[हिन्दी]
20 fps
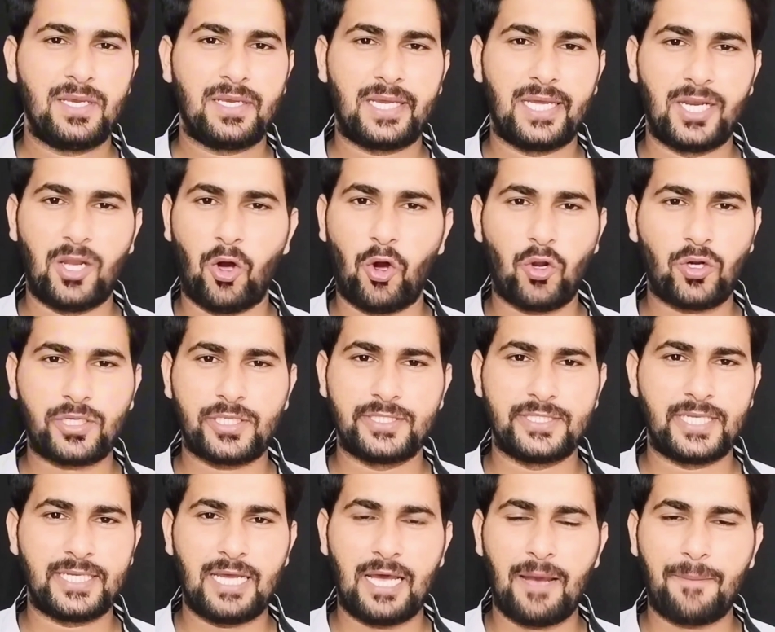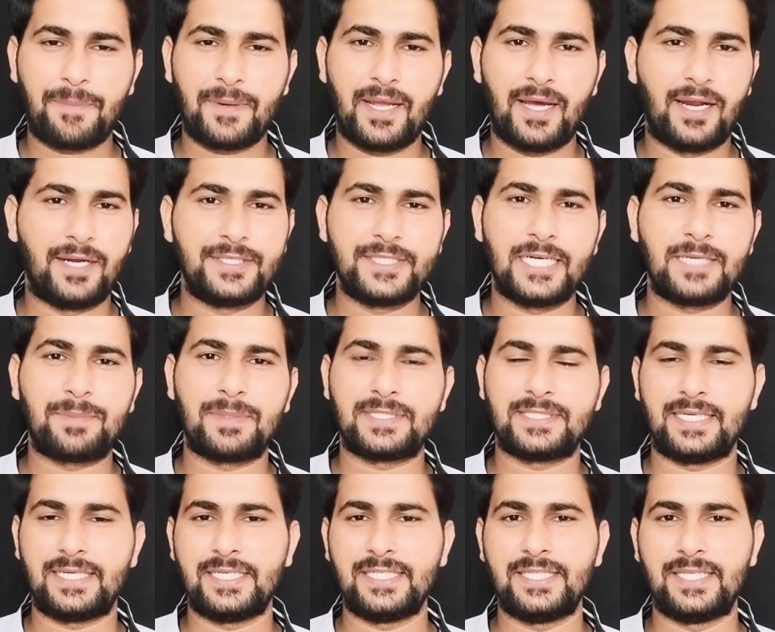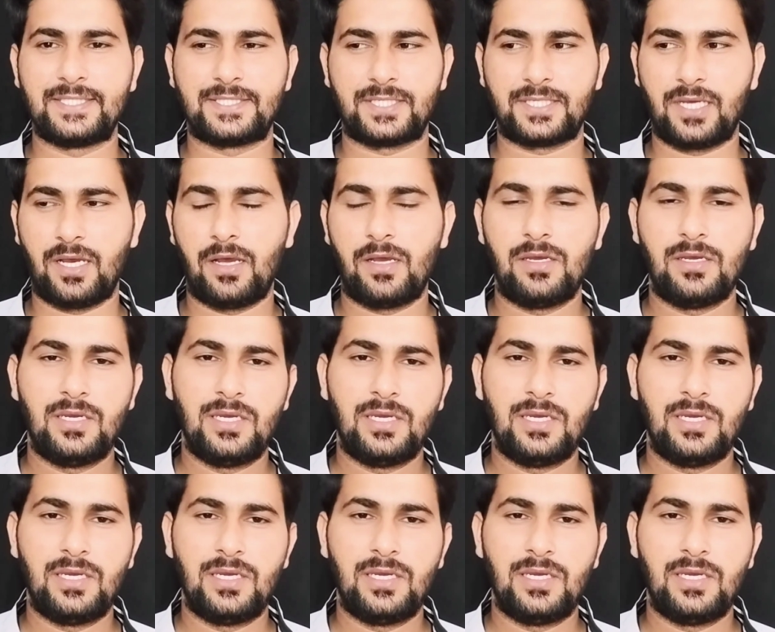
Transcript: कि लाहौर के अंदर अपना हंड्रेड परसेंट नहीं दे सका